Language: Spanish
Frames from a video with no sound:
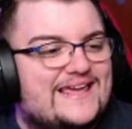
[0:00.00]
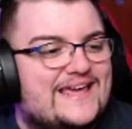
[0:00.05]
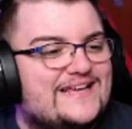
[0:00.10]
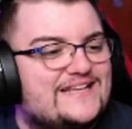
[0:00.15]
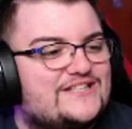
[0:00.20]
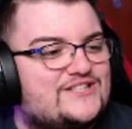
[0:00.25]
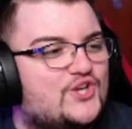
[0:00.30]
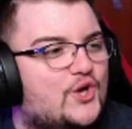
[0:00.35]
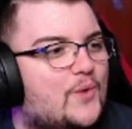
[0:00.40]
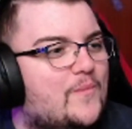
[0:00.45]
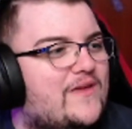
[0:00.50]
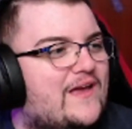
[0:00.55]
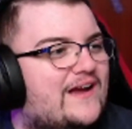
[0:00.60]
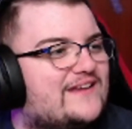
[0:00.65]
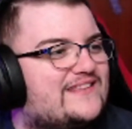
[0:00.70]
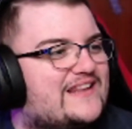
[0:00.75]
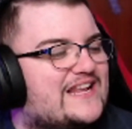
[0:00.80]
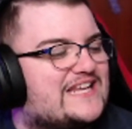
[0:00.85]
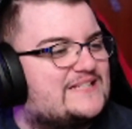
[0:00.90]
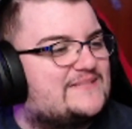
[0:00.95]
qué yo me llevo
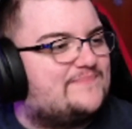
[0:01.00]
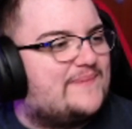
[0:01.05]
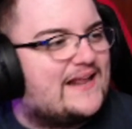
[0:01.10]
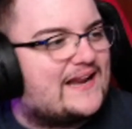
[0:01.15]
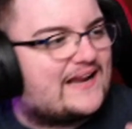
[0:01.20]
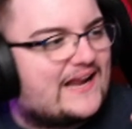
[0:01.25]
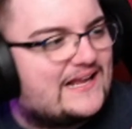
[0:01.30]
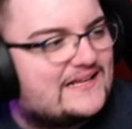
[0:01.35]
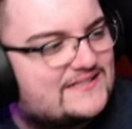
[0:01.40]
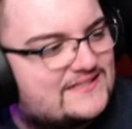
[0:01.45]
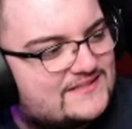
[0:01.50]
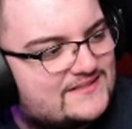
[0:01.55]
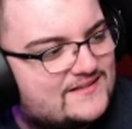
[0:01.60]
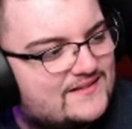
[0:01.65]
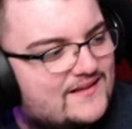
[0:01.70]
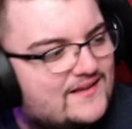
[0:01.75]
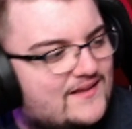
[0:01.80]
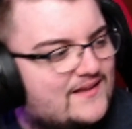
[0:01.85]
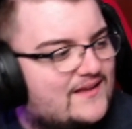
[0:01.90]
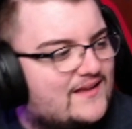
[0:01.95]
hasta las perras
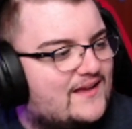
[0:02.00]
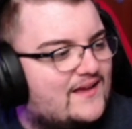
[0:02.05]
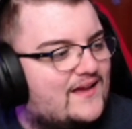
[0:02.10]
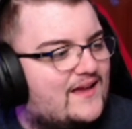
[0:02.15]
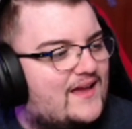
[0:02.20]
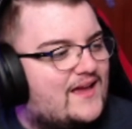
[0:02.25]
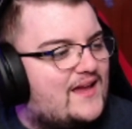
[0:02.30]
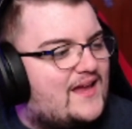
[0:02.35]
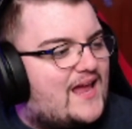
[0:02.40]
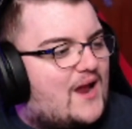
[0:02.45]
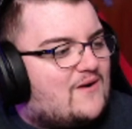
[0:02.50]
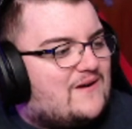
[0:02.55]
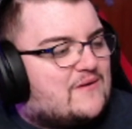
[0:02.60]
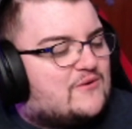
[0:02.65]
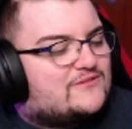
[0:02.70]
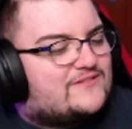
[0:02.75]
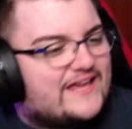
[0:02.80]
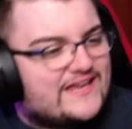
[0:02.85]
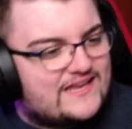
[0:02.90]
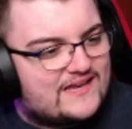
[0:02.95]
en una
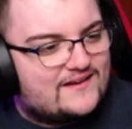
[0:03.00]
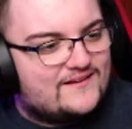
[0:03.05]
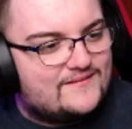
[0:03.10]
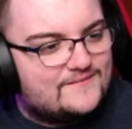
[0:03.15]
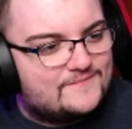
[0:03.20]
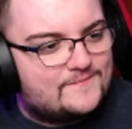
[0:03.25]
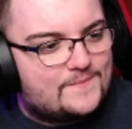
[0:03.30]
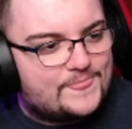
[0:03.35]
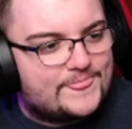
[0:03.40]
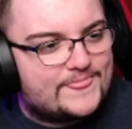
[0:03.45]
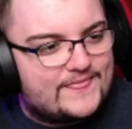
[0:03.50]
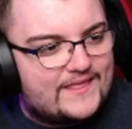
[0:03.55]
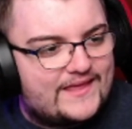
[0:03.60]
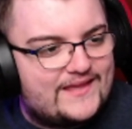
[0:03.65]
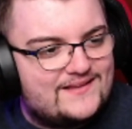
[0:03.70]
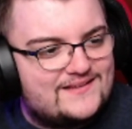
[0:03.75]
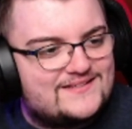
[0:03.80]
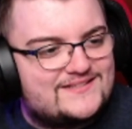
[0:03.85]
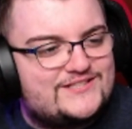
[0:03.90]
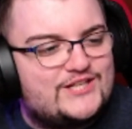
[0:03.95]
botella?
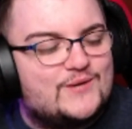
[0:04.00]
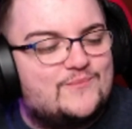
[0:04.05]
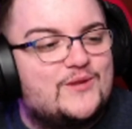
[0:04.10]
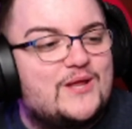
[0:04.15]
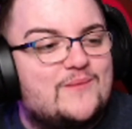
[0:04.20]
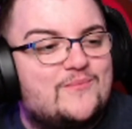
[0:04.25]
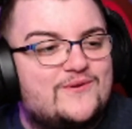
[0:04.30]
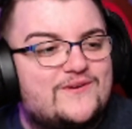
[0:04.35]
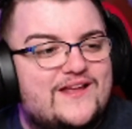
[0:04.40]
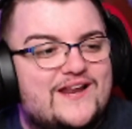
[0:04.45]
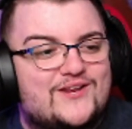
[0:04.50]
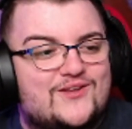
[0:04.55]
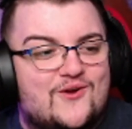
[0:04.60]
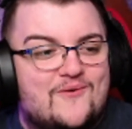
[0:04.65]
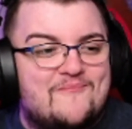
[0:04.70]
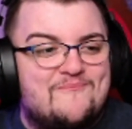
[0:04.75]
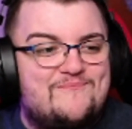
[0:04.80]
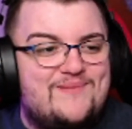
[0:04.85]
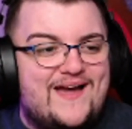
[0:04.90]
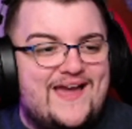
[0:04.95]
Eh? Si lo puedo poner
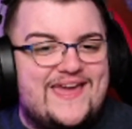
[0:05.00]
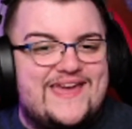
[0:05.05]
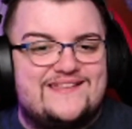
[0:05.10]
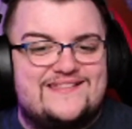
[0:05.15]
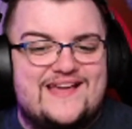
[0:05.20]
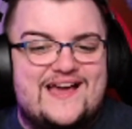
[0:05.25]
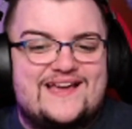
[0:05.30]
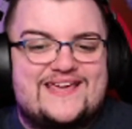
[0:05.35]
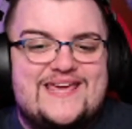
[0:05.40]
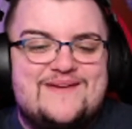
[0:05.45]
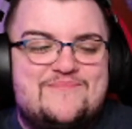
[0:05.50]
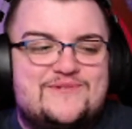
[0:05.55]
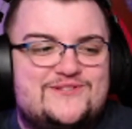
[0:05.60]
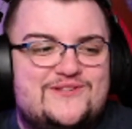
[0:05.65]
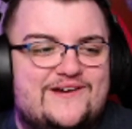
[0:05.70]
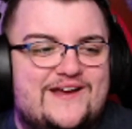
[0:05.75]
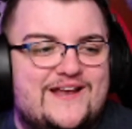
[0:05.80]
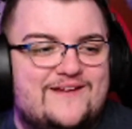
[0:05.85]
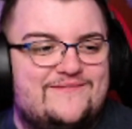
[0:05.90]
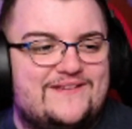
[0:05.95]
con paint aquí
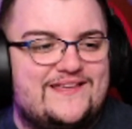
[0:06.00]
puesto en el